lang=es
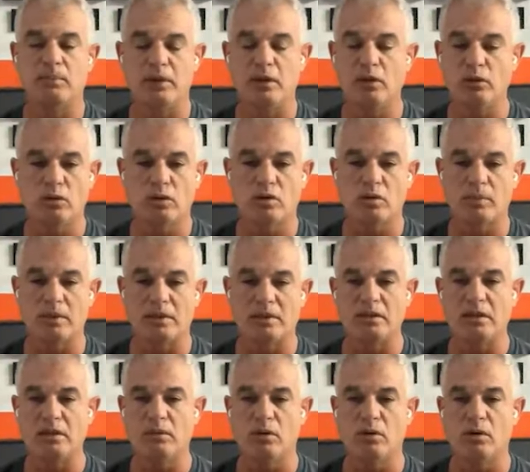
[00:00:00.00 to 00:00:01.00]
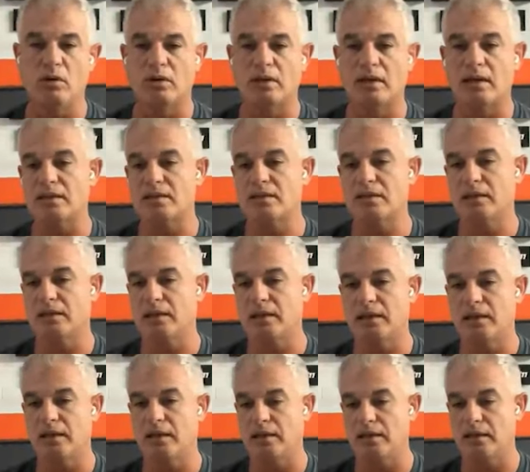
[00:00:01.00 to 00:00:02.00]
pilotos competitivos lo que hace
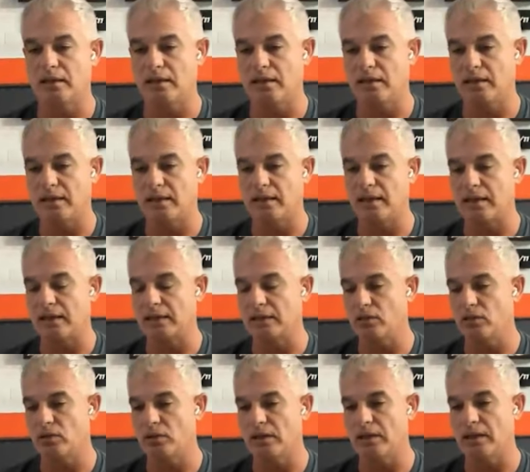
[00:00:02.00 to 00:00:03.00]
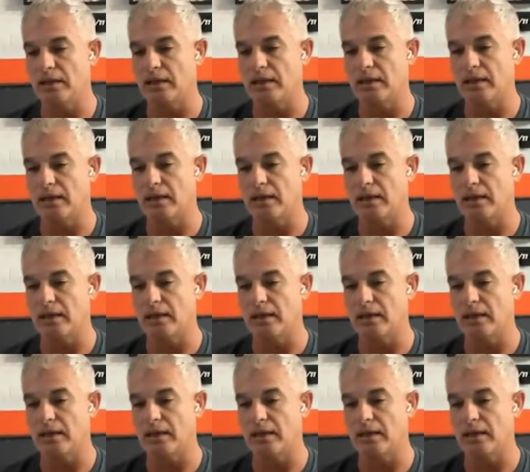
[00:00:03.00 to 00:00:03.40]
que la categoría